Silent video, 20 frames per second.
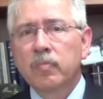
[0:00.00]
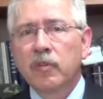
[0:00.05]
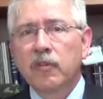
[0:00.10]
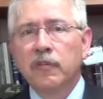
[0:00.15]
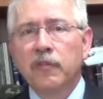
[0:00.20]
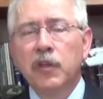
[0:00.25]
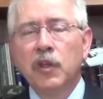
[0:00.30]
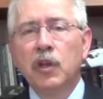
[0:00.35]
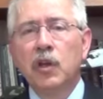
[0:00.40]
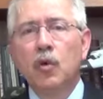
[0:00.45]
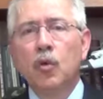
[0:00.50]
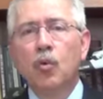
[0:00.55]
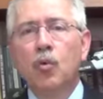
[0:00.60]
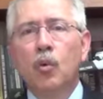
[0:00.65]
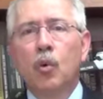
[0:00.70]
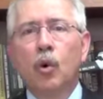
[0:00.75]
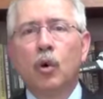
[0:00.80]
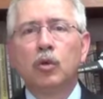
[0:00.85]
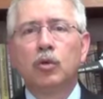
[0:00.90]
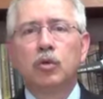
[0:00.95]
feriu
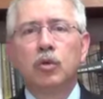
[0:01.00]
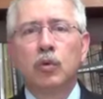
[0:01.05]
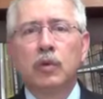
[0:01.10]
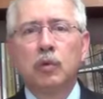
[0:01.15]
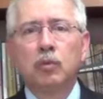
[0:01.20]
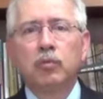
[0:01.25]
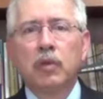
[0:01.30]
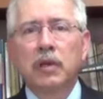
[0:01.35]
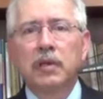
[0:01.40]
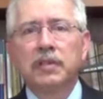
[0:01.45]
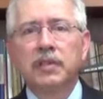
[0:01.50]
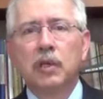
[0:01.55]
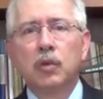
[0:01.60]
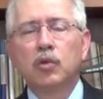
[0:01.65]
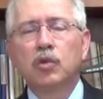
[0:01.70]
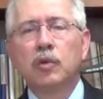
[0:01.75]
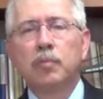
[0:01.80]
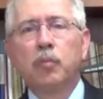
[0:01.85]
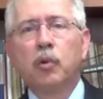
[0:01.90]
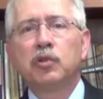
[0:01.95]
um outro e um
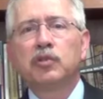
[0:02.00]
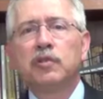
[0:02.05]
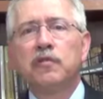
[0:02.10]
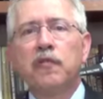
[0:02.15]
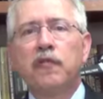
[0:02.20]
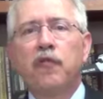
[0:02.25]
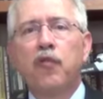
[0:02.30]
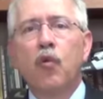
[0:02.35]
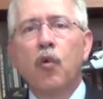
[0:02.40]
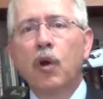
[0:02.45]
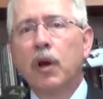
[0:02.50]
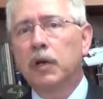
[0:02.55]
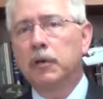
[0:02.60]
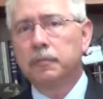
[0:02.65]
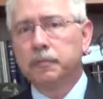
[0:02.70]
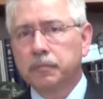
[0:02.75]
terceiro se pôs em fuga.